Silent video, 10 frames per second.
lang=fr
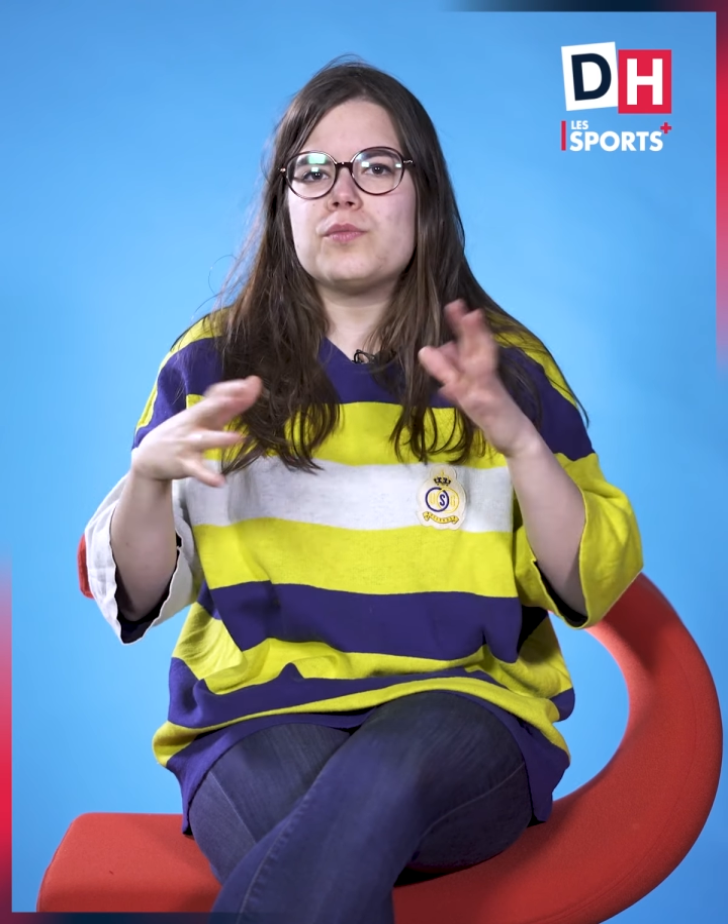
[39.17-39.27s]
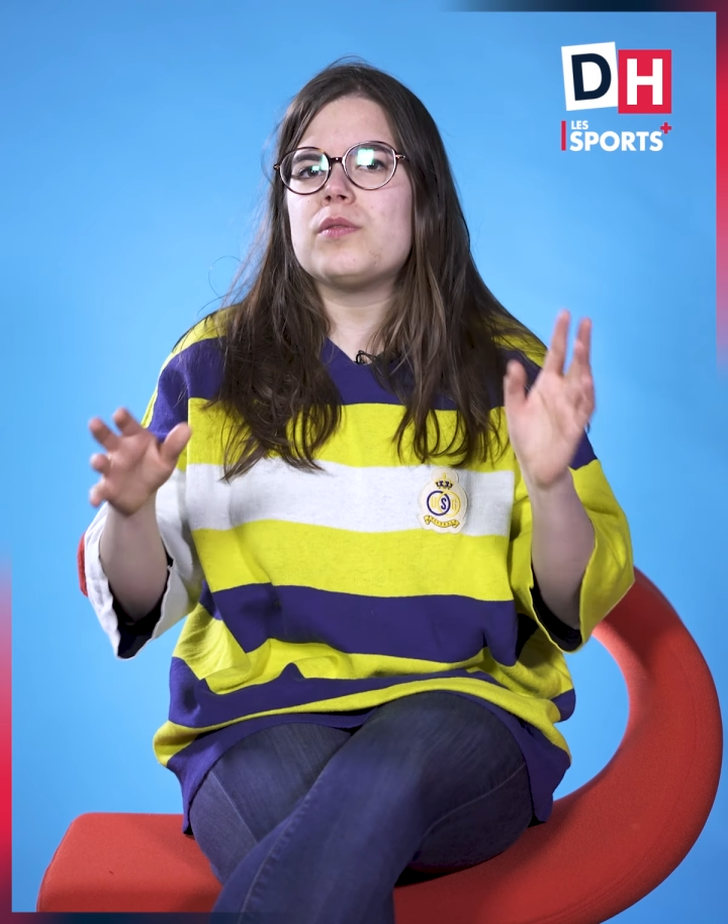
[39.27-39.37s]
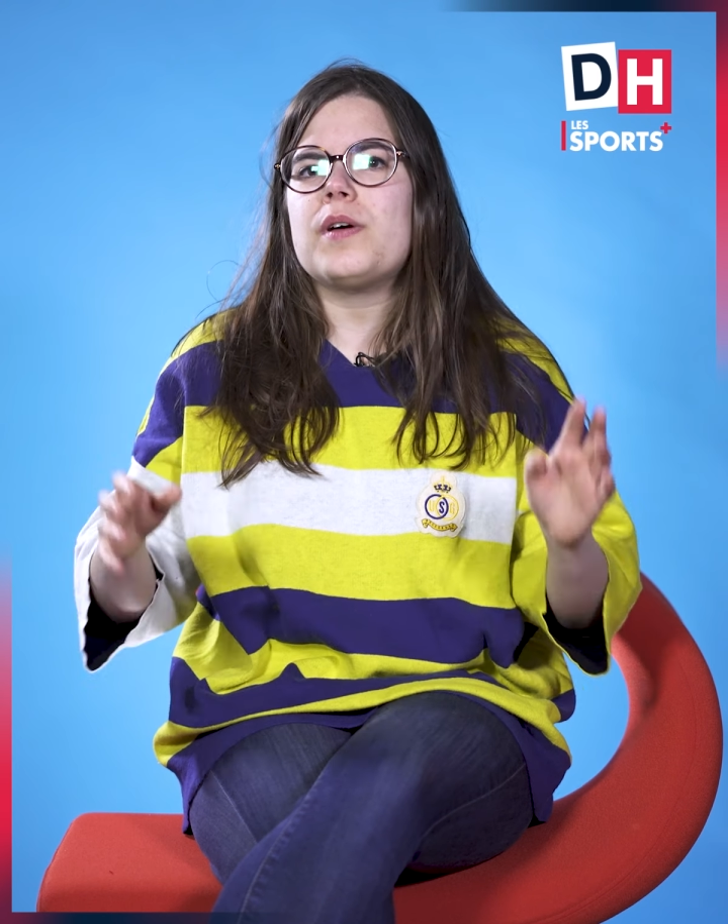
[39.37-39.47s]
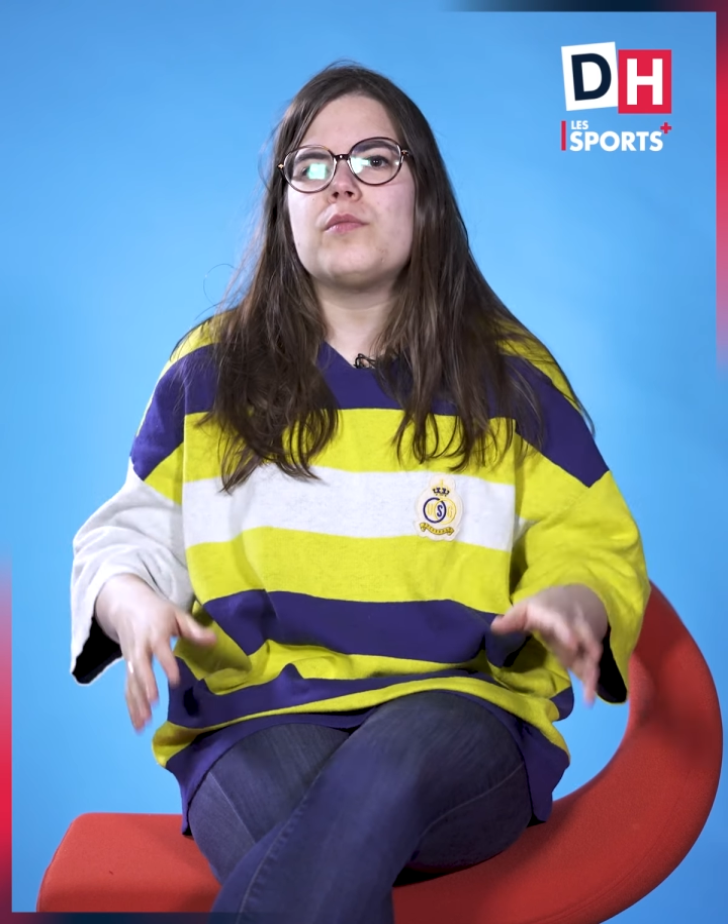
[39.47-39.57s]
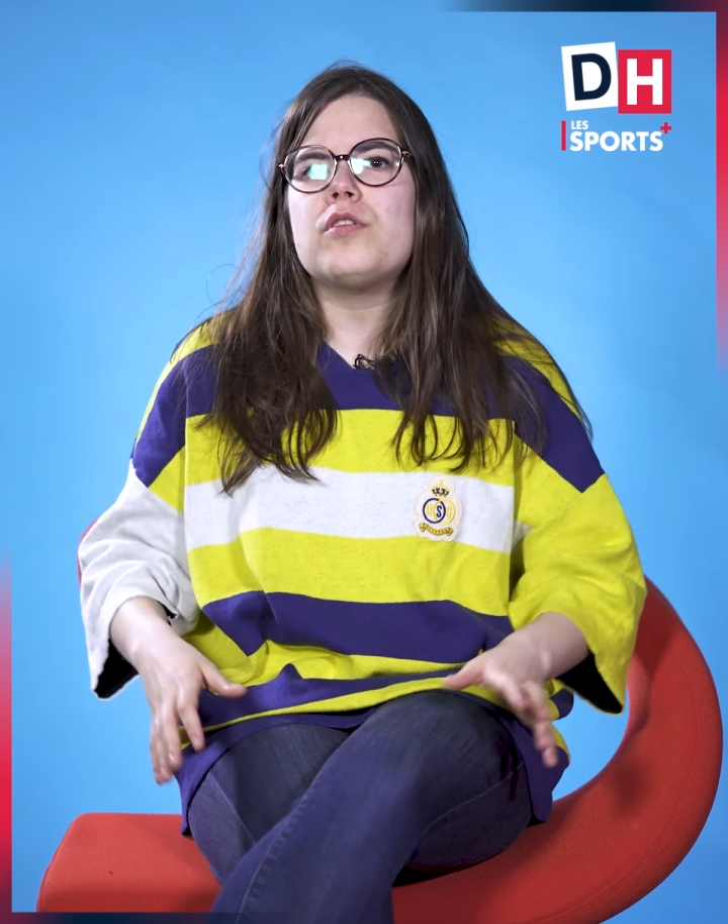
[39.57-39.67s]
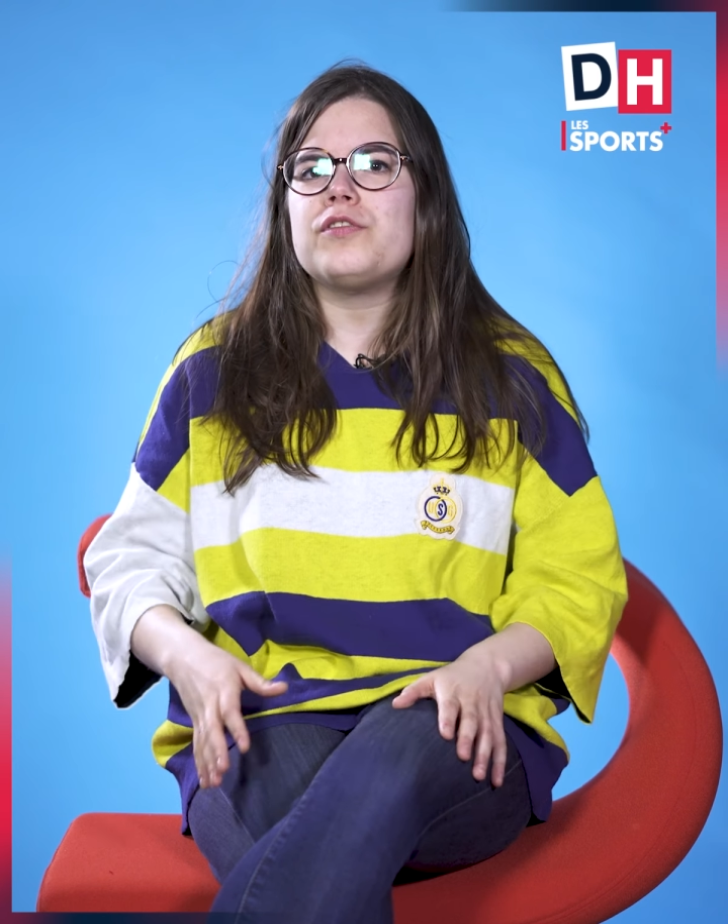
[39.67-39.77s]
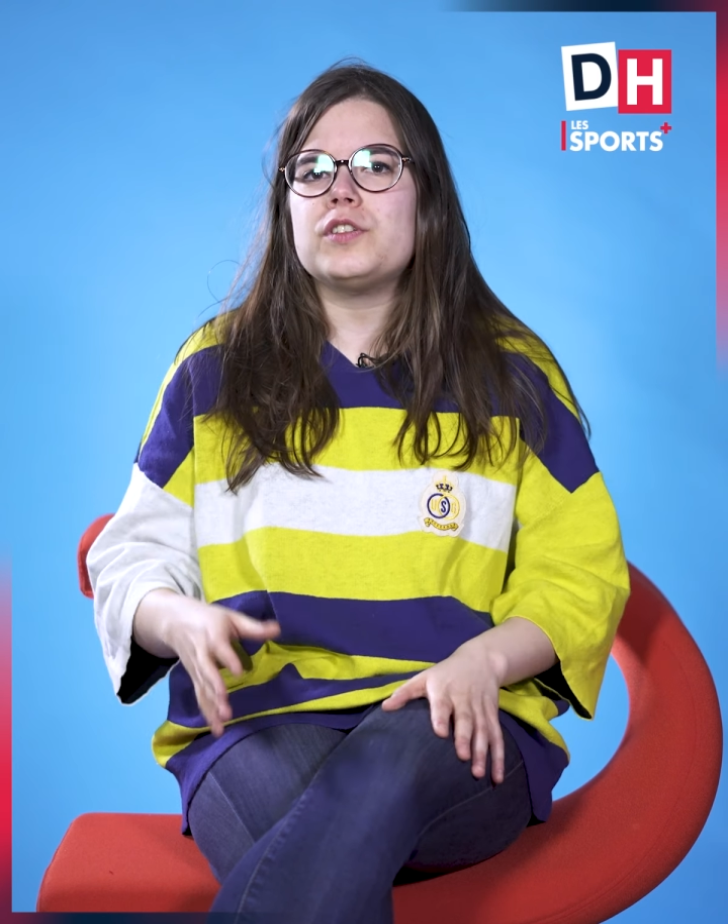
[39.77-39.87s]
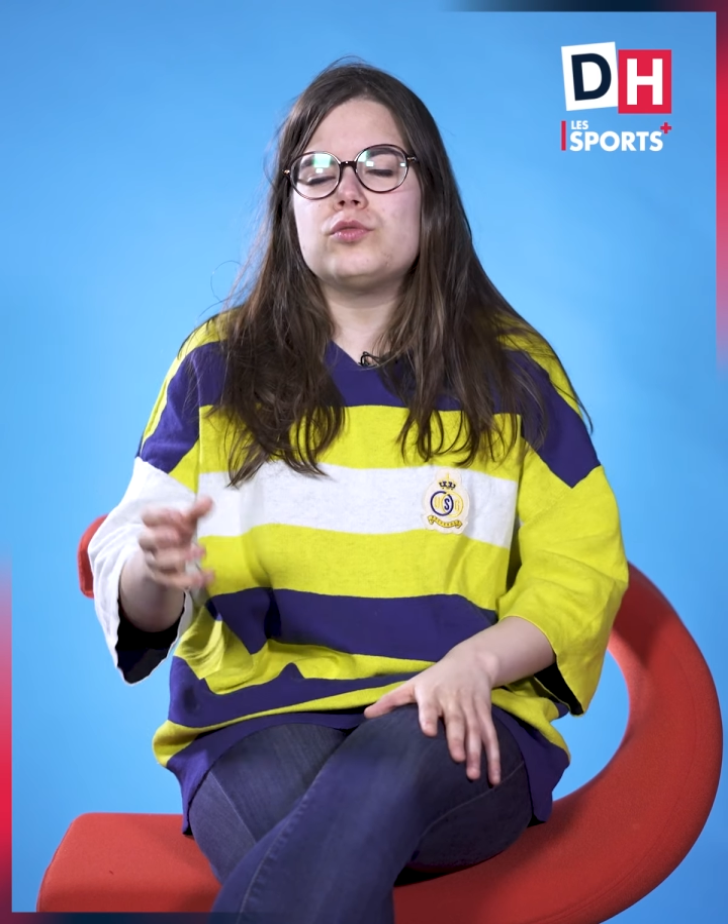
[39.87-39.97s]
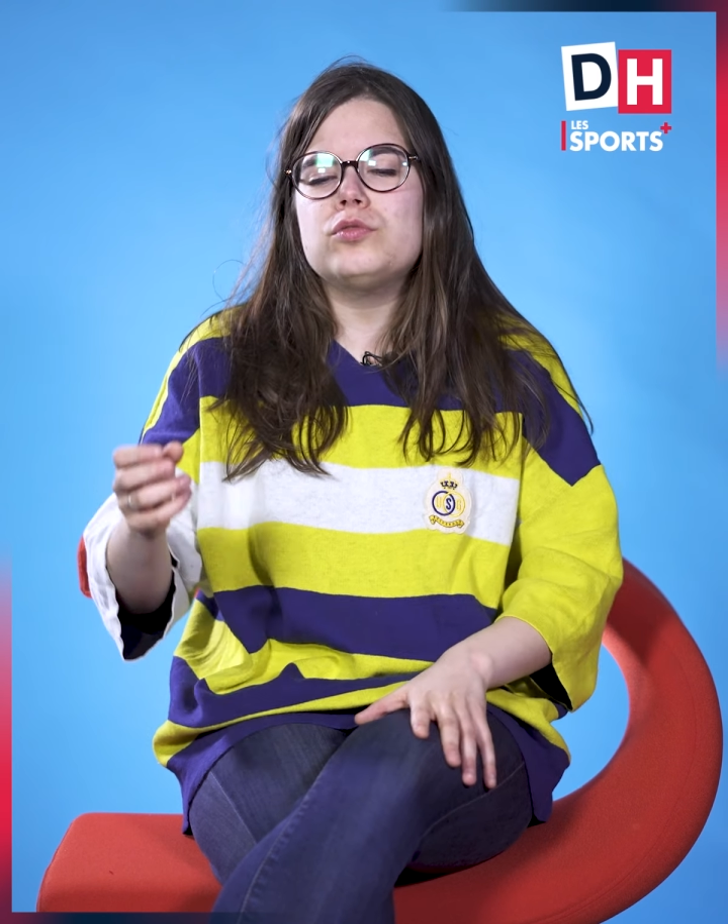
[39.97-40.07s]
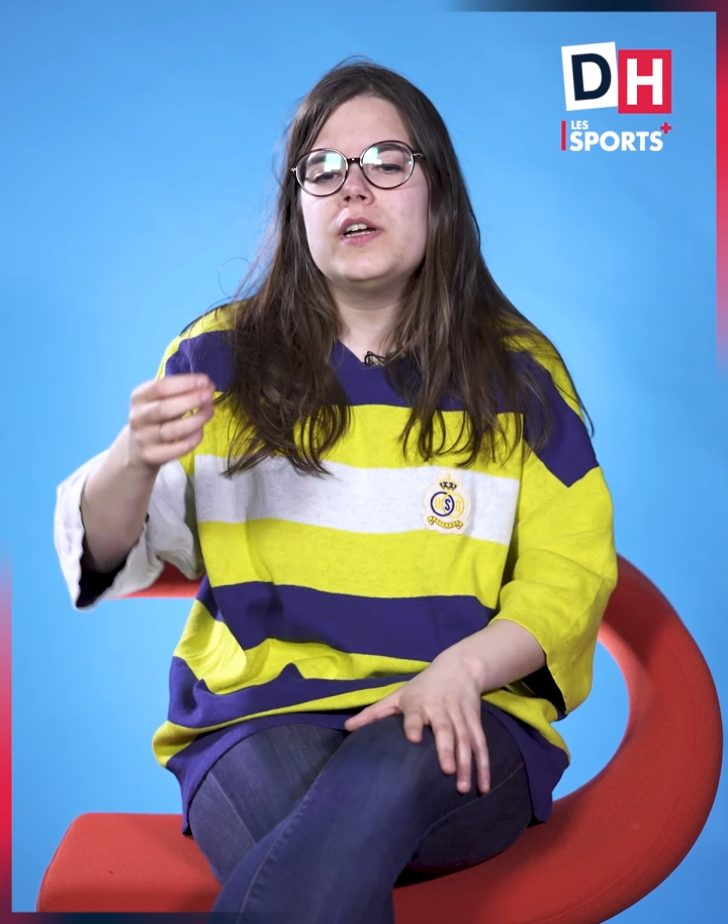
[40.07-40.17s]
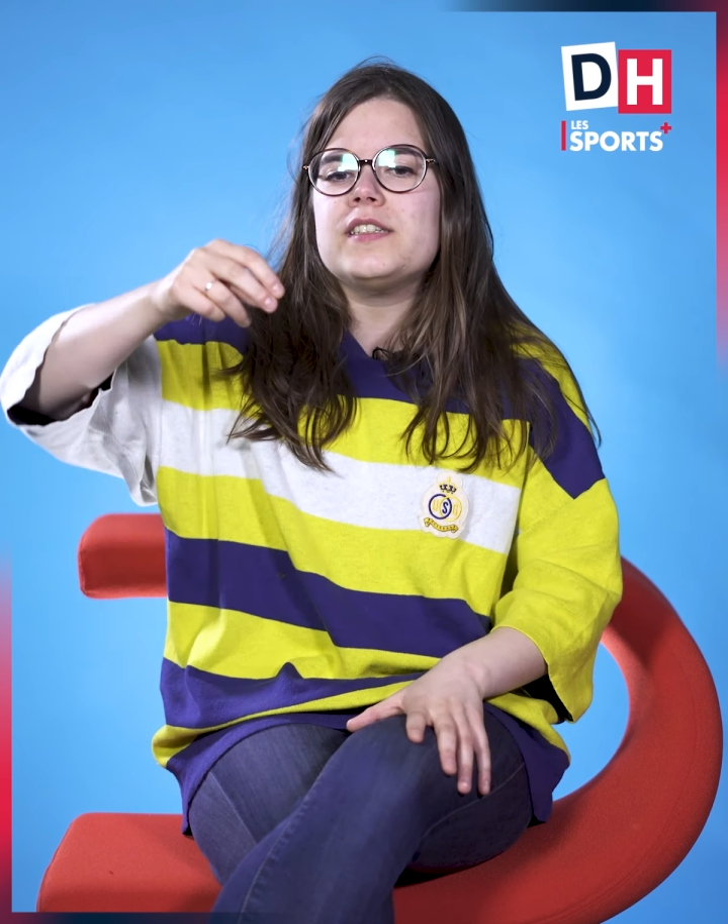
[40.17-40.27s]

pour ma meuf et tout.